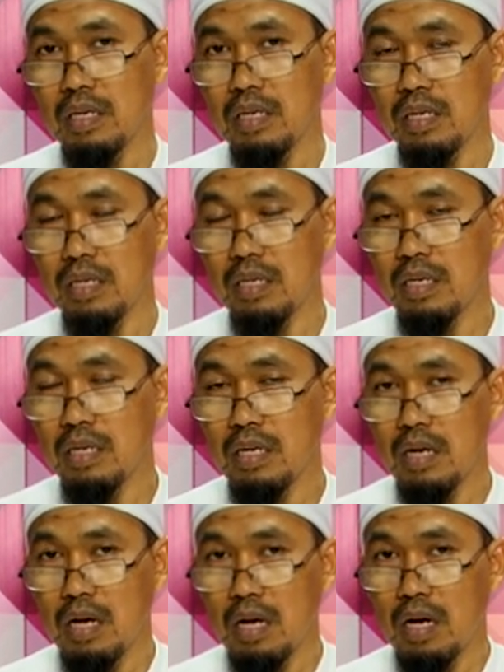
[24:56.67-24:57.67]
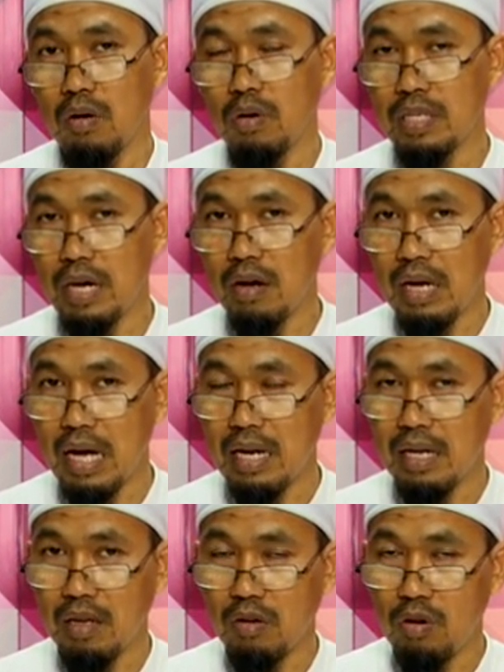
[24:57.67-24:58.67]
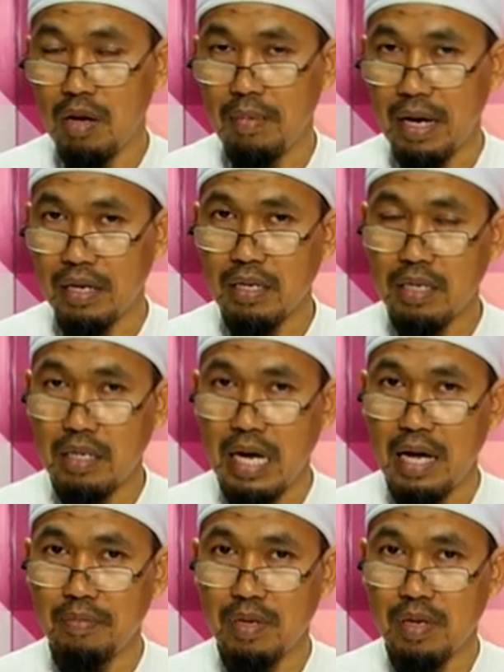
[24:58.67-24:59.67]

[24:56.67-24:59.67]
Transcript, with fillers: หรือหัวใจของการละหมาดก็คือการ